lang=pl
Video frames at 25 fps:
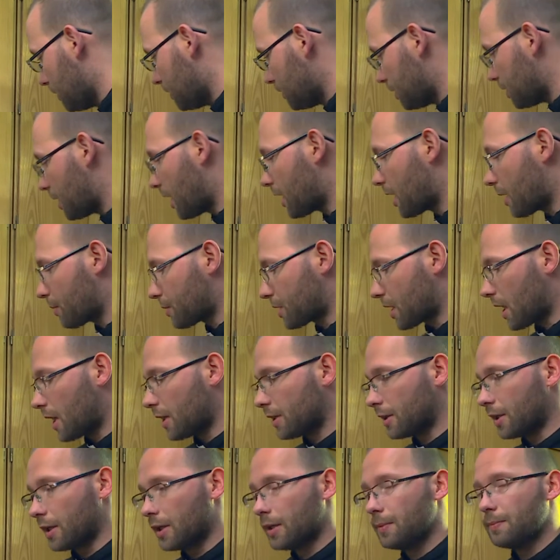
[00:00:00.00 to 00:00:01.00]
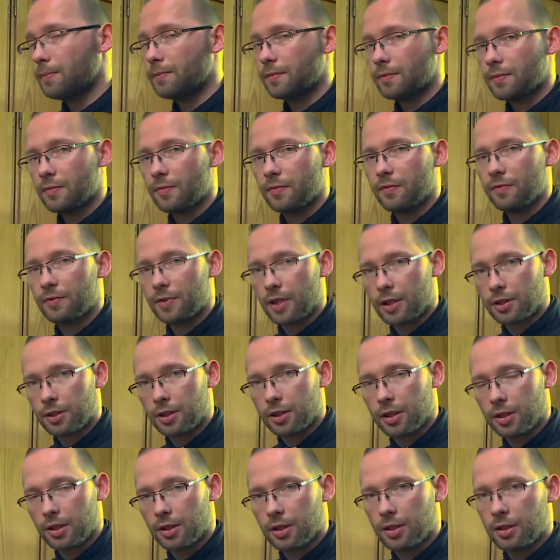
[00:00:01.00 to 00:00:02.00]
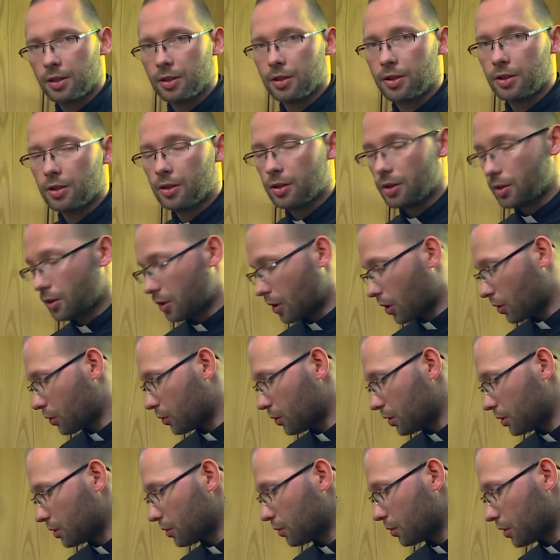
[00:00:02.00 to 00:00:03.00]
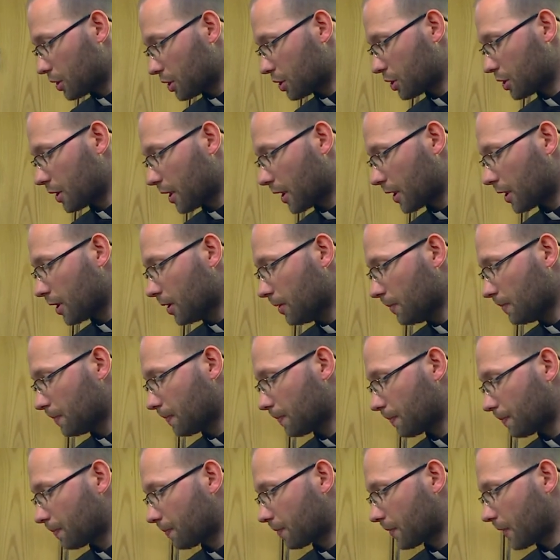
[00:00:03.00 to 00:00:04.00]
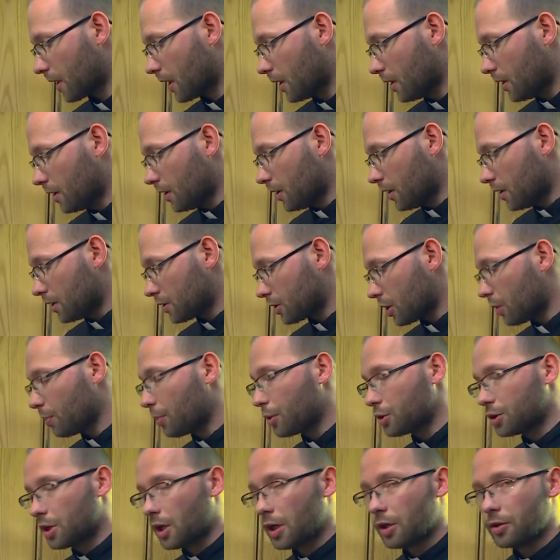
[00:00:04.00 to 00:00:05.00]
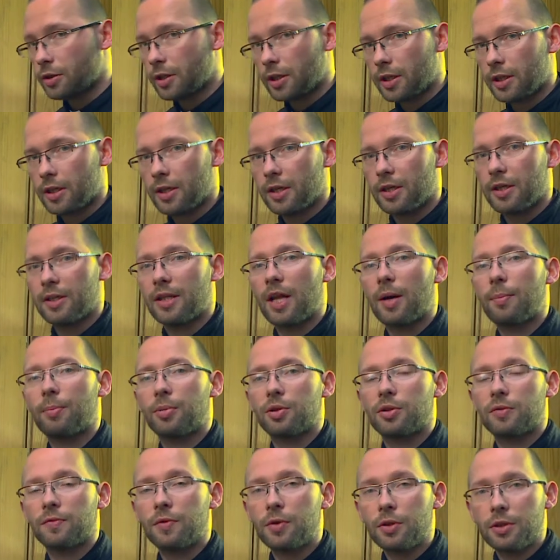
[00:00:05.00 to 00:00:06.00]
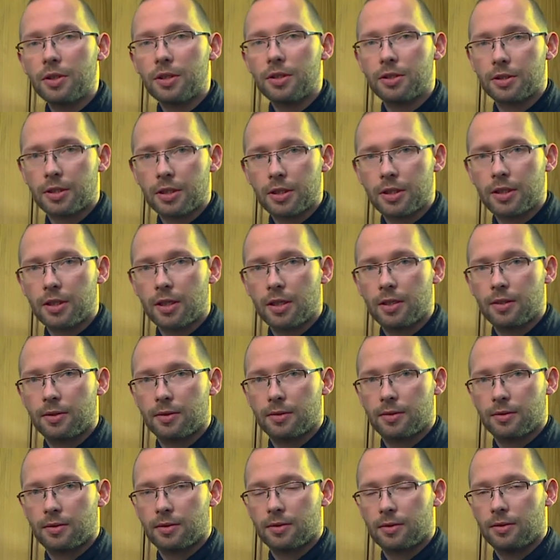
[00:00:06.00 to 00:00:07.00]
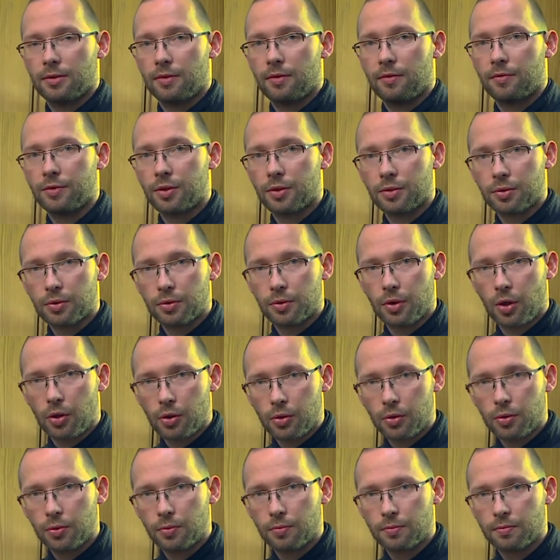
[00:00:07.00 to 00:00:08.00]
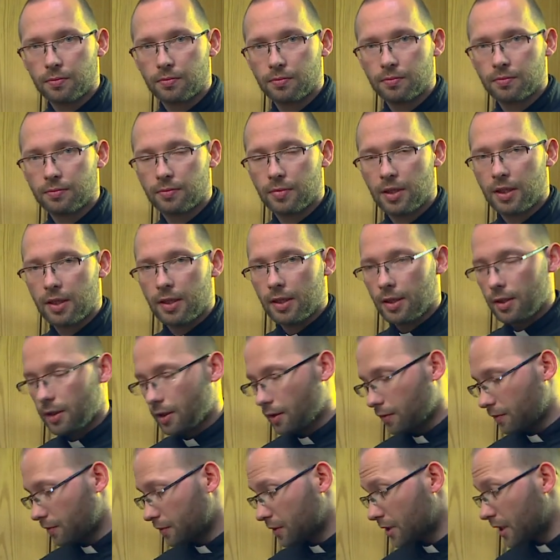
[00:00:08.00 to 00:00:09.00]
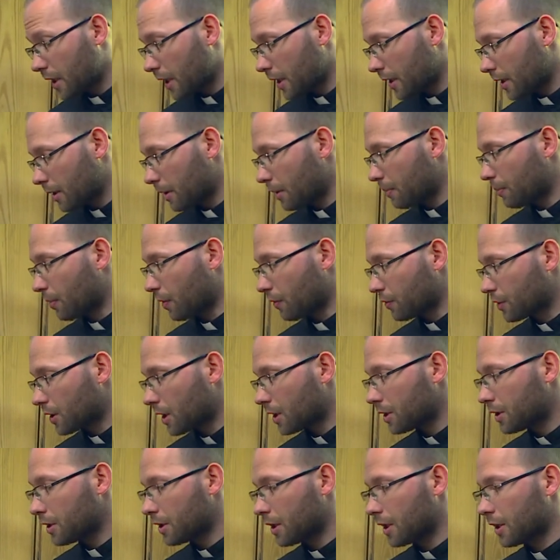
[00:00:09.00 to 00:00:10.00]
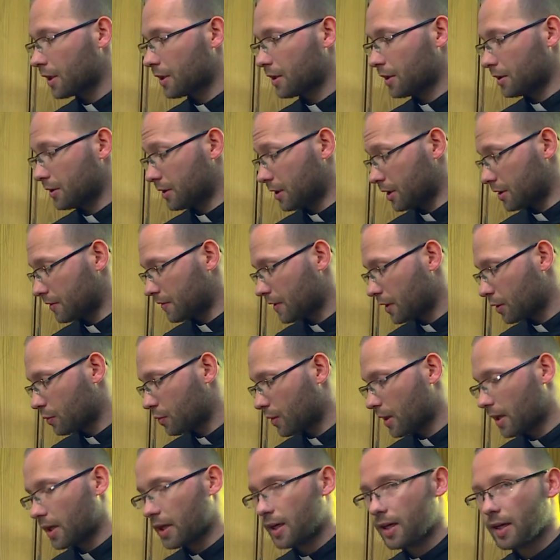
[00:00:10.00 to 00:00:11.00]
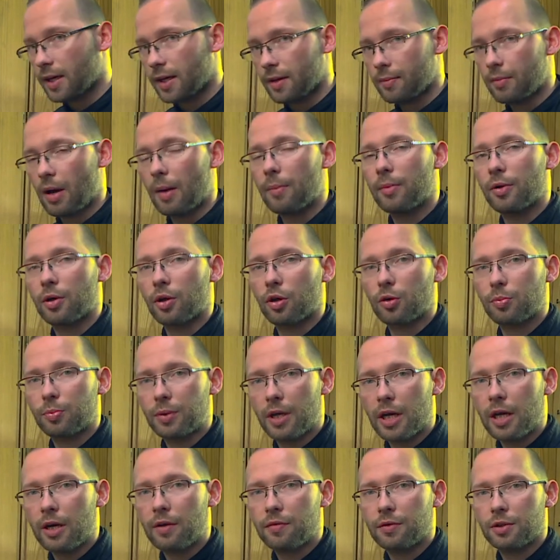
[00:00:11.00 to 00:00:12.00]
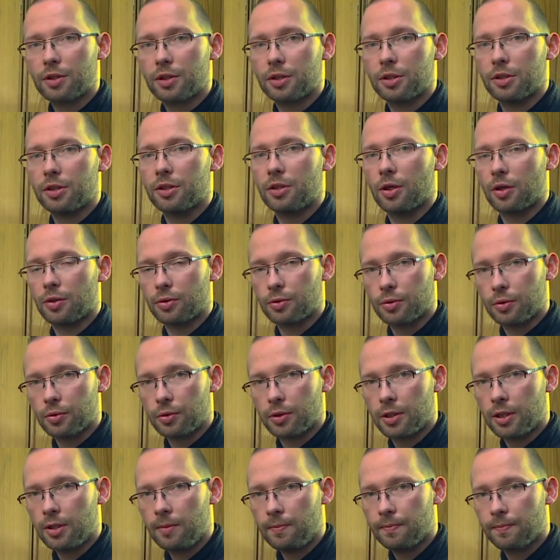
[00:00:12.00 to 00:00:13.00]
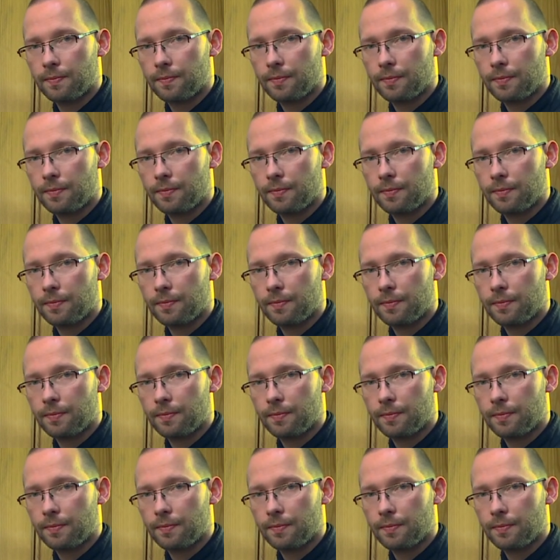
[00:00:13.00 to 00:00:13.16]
Czytania mszalne w czasie roku liturgicznego są podzielone na podwójny cykl w ciągu roku. W dnie powszednie, niezwykłe mamy rok pierwszy i rok drugi,